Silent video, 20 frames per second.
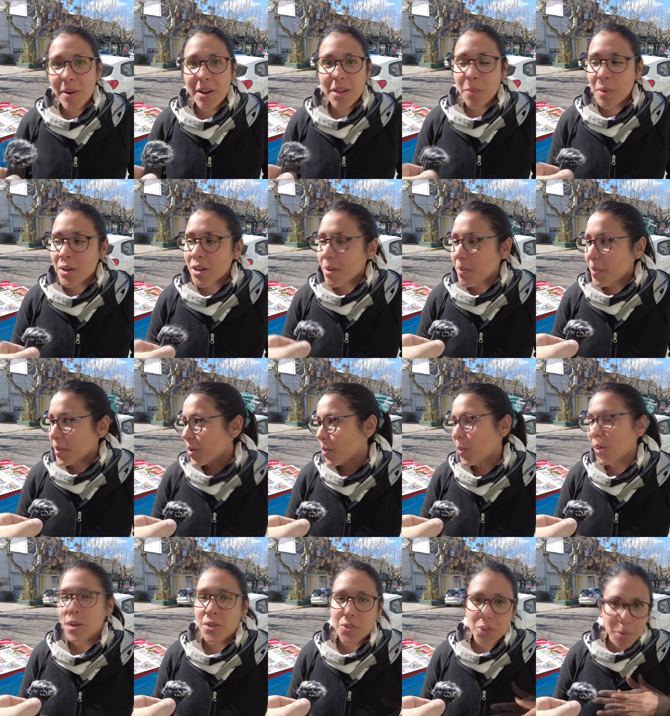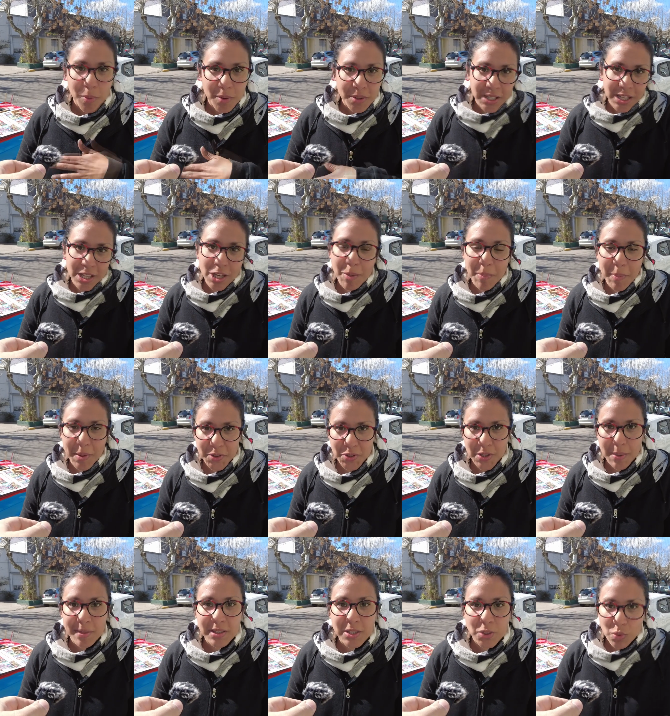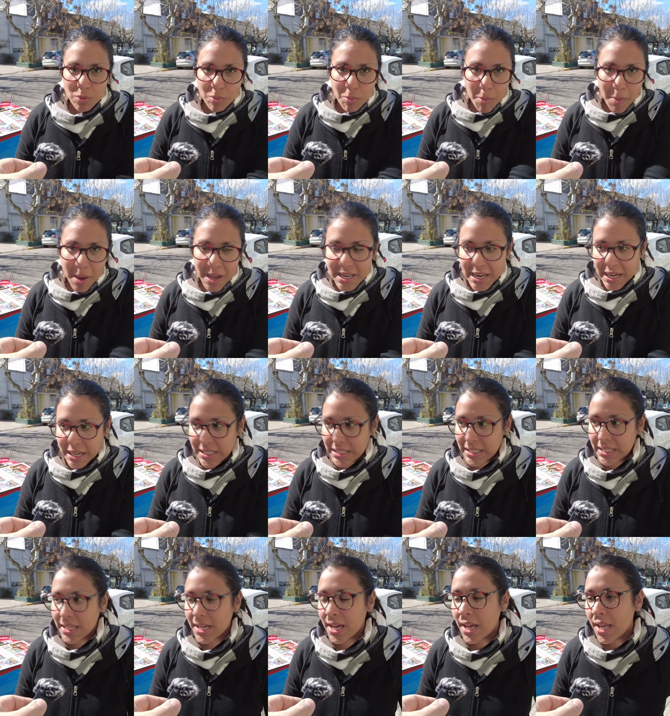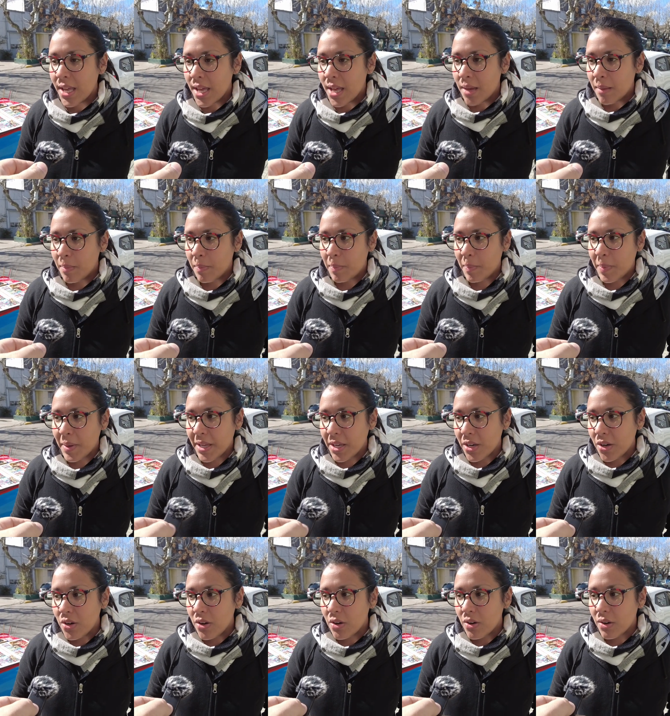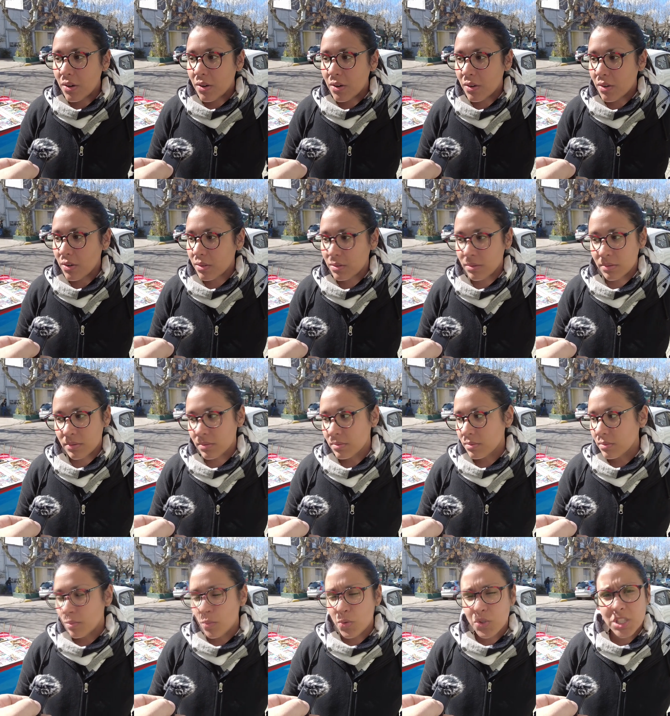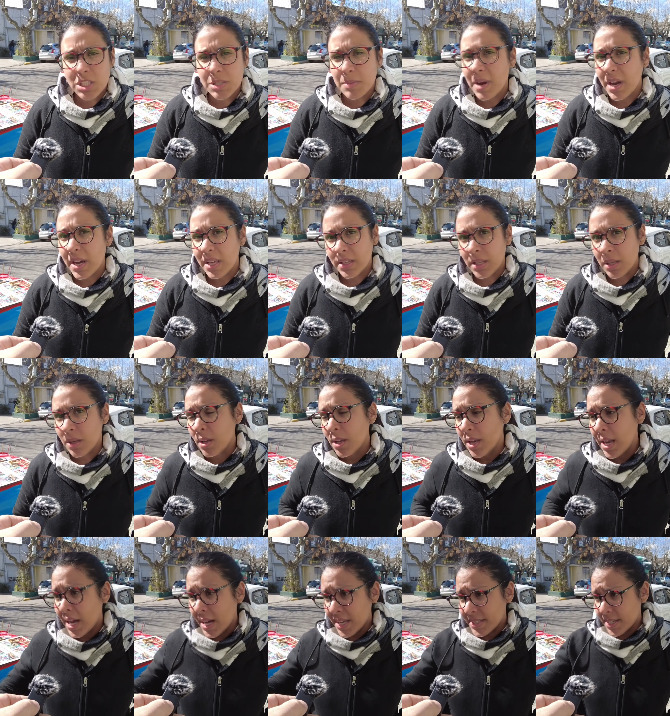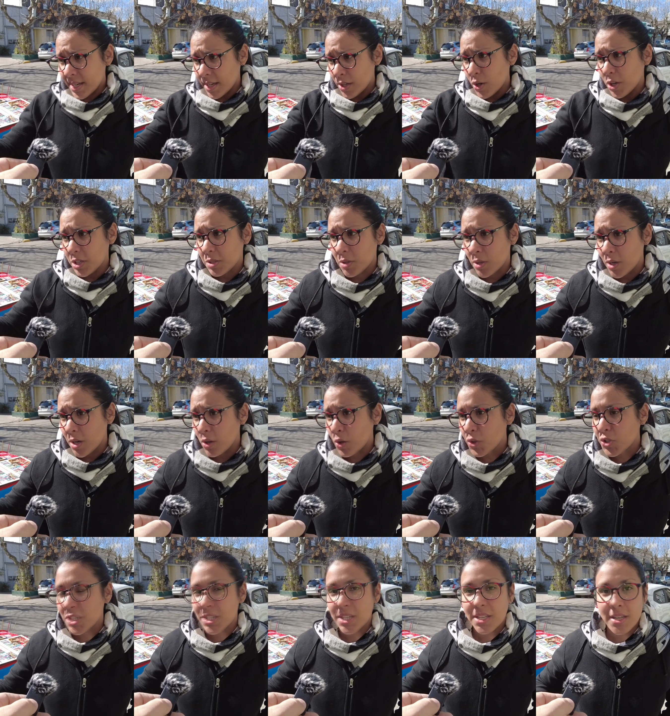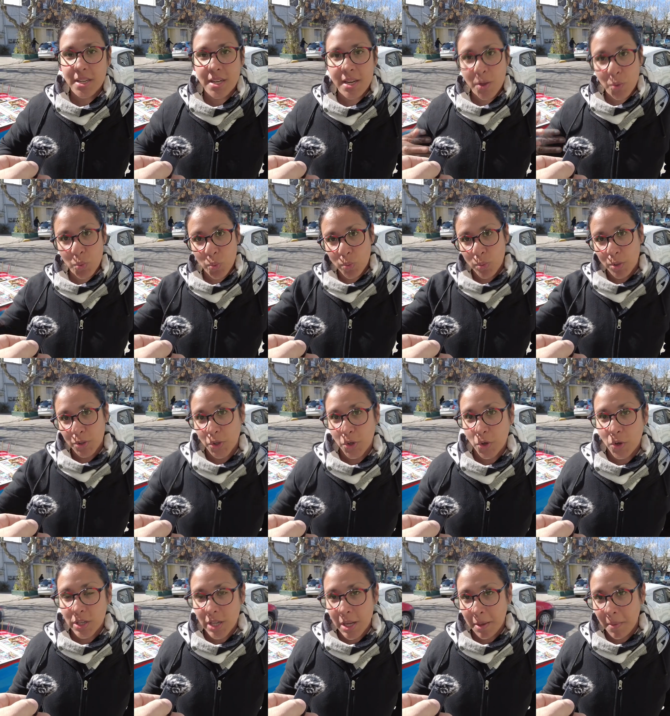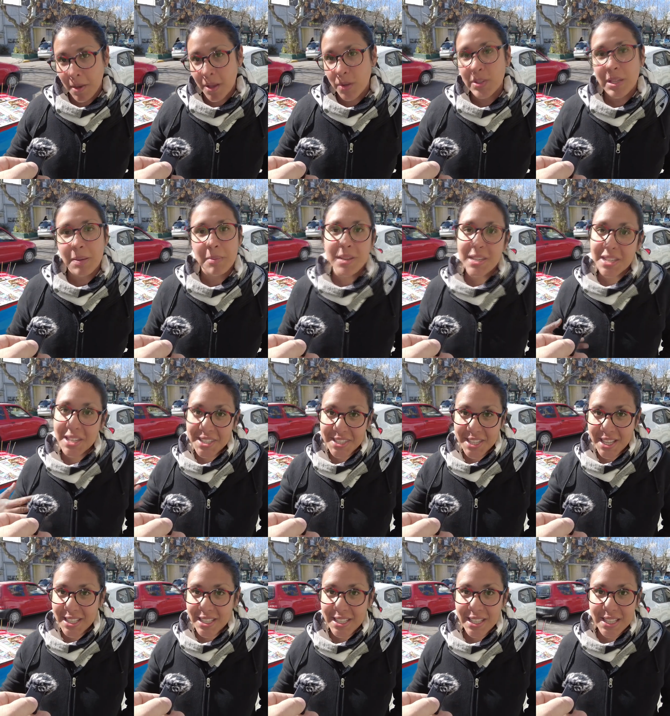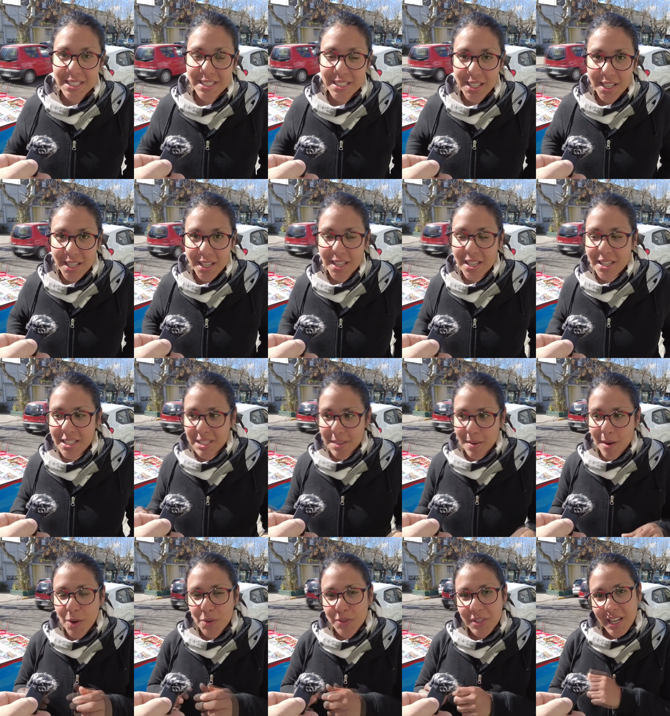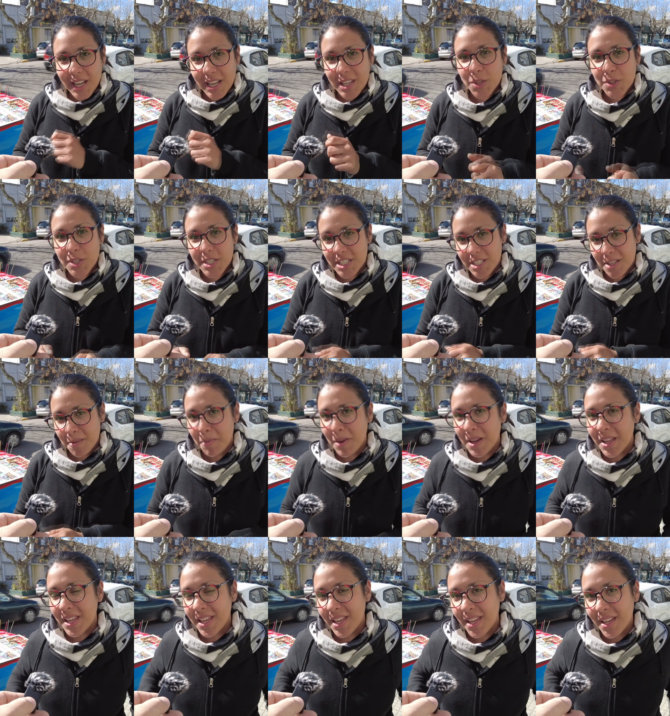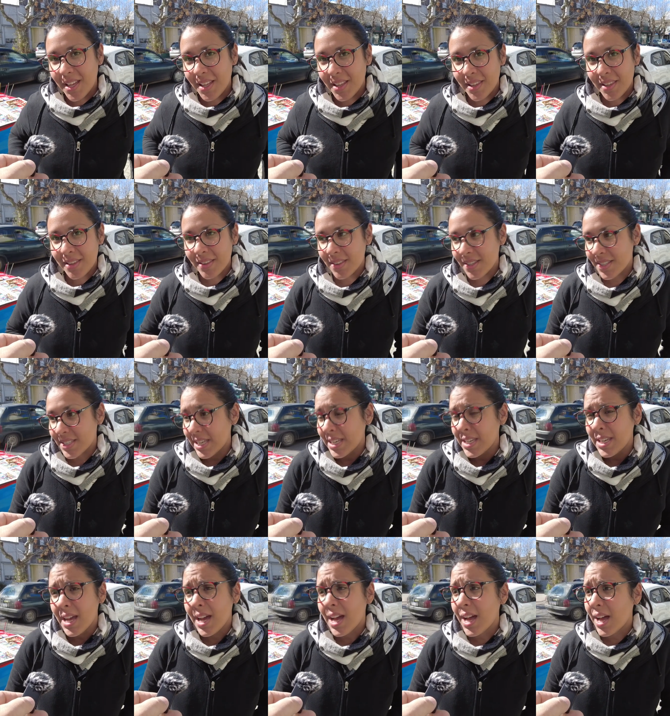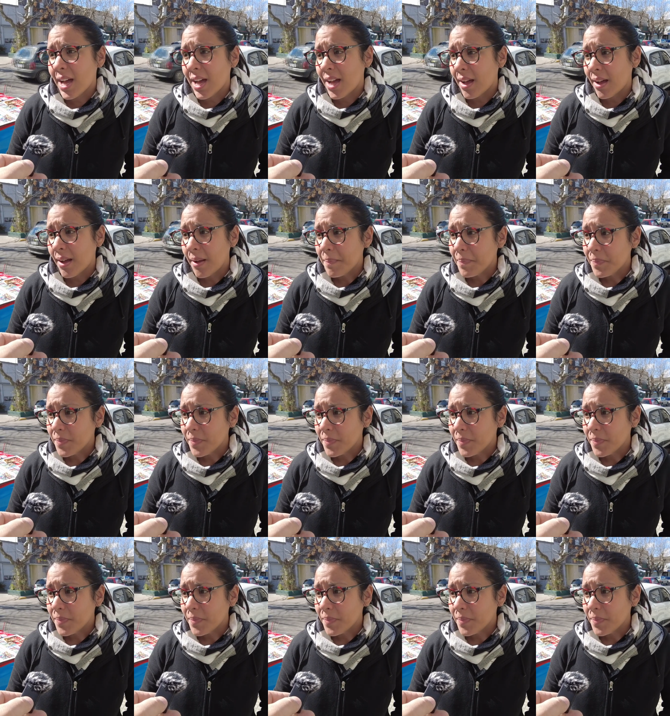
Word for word: bueno, bueno, pero bueno, yo te digo, personalmente estuvimos más en Argentina, pero muchísima gente. En la casa que nos reciben anoche tienen un motorjón armado y también quieren salir, así que se va contagiando esa chispa de salir a